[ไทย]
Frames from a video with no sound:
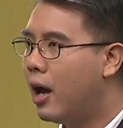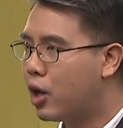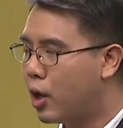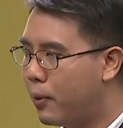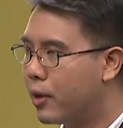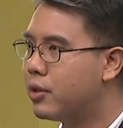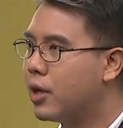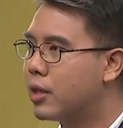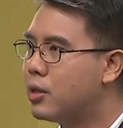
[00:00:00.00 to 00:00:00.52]
ร
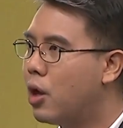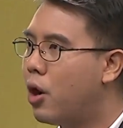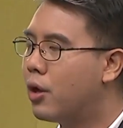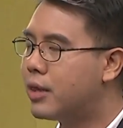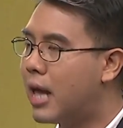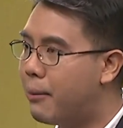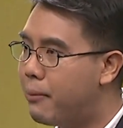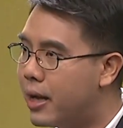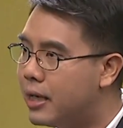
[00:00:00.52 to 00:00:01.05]
พสต
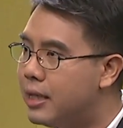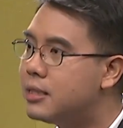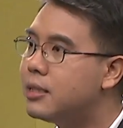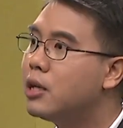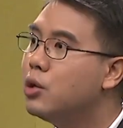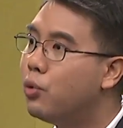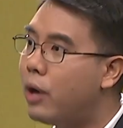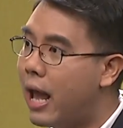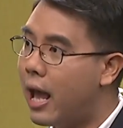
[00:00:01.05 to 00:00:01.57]
สามารถที่จะ
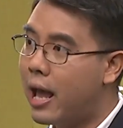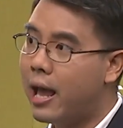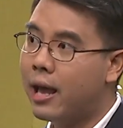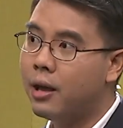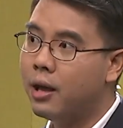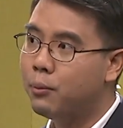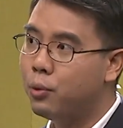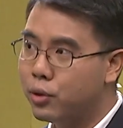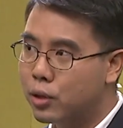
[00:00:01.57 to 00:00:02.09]
ดูแล
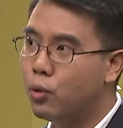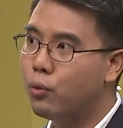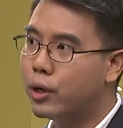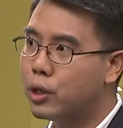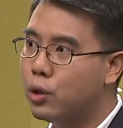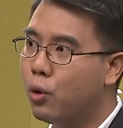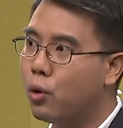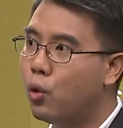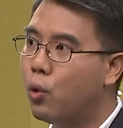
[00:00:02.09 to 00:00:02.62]
ผู้สูง
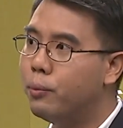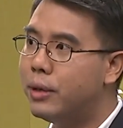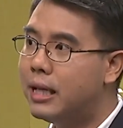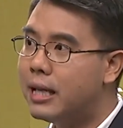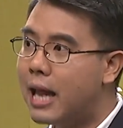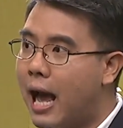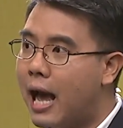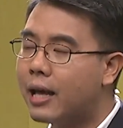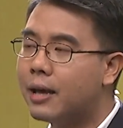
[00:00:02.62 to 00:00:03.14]
อายุกลุ่มนี้
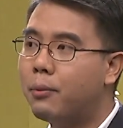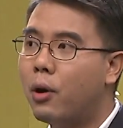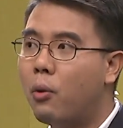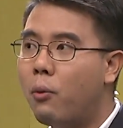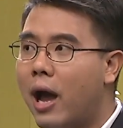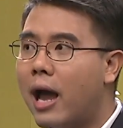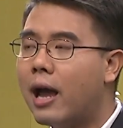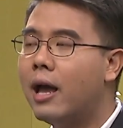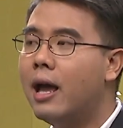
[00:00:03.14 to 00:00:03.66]
ได้ เพราะ
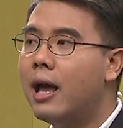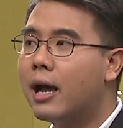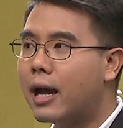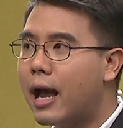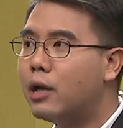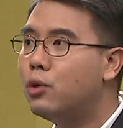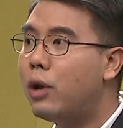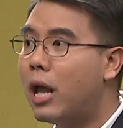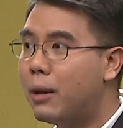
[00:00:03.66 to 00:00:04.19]
ว่า
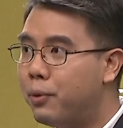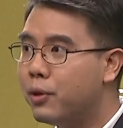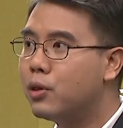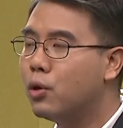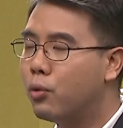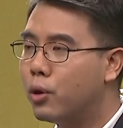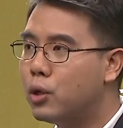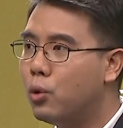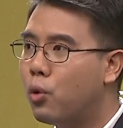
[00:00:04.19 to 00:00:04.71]
การดูแลผู้
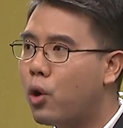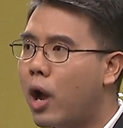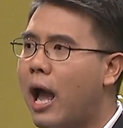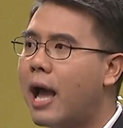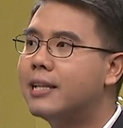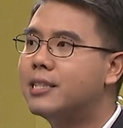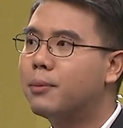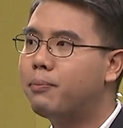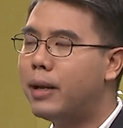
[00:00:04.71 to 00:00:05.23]
สูงอายุก็
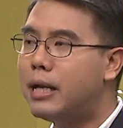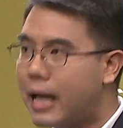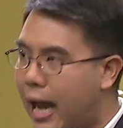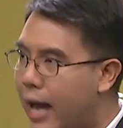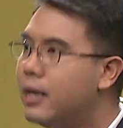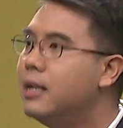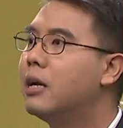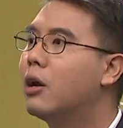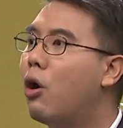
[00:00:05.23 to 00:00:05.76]
อาจจะเป็น
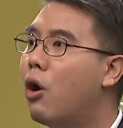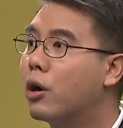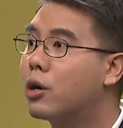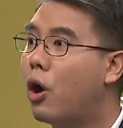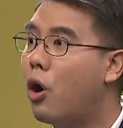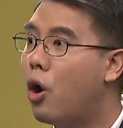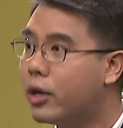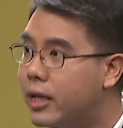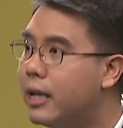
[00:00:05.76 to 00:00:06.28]
งานหนึ่งของ
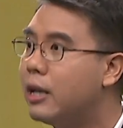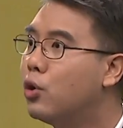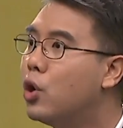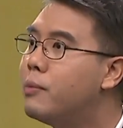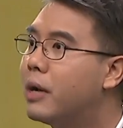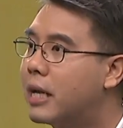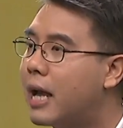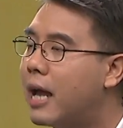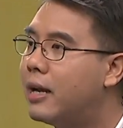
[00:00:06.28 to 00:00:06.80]
ท้องถิ่นด้วย
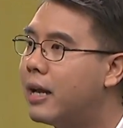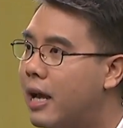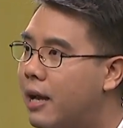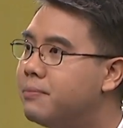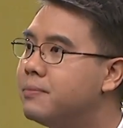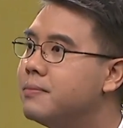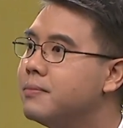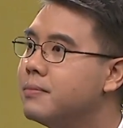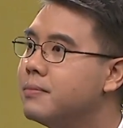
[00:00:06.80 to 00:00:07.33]
เหมือนกันนะครับ